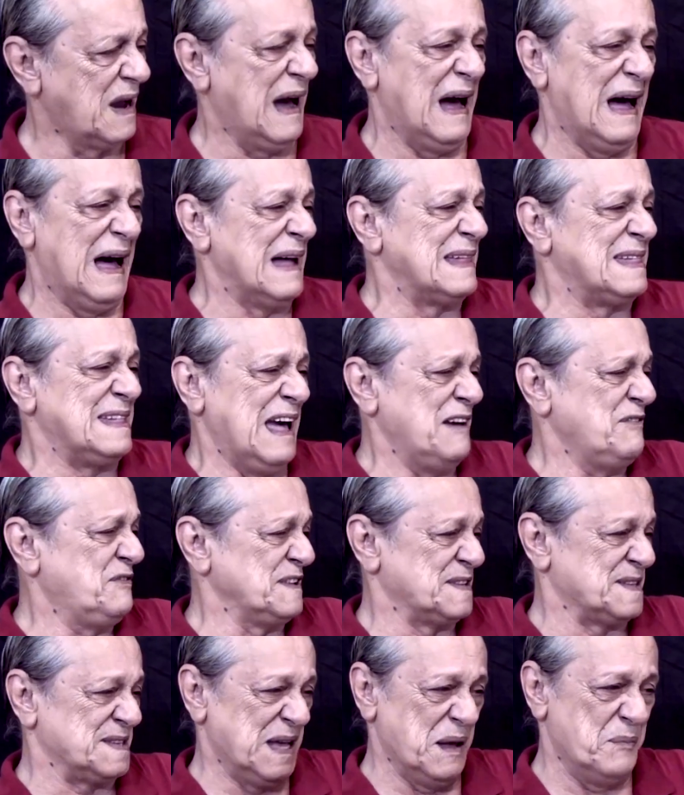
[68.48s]
Ah,
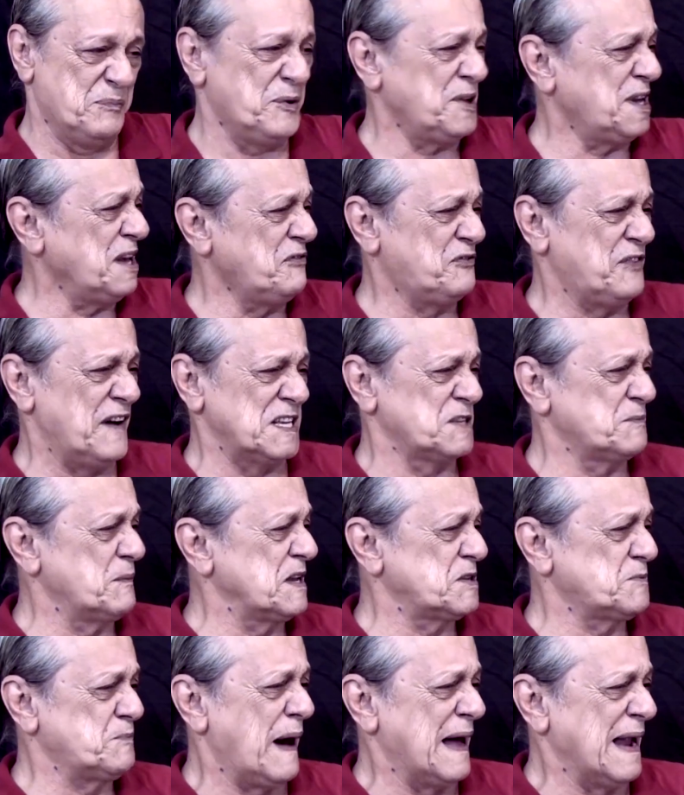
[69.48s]
deve ser porque faz
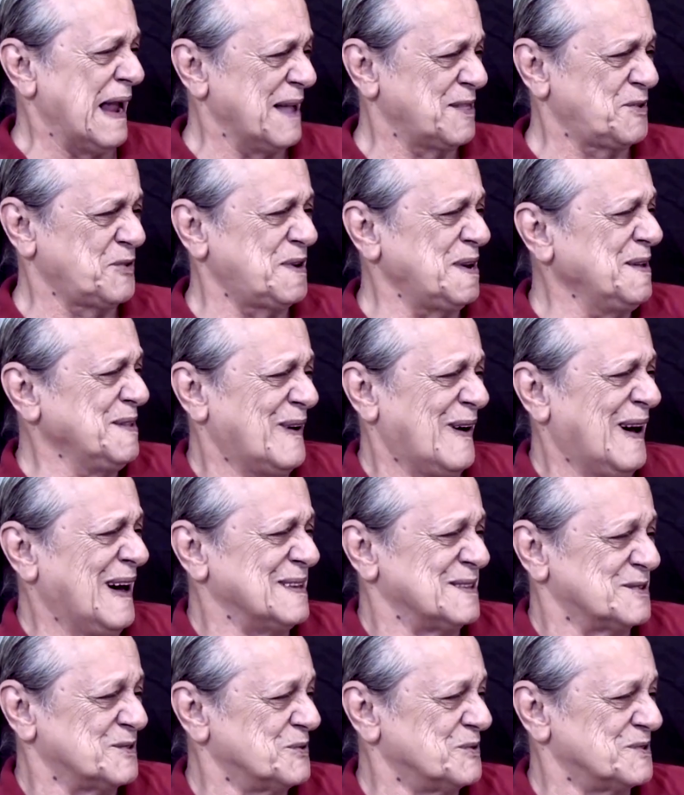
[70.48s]
mais barato que
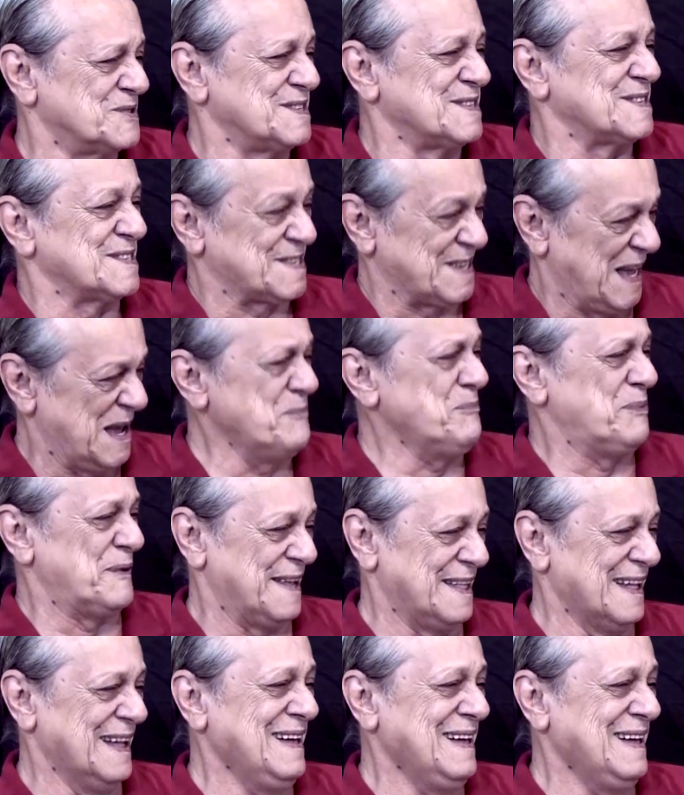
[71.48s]
nós, os de sempre,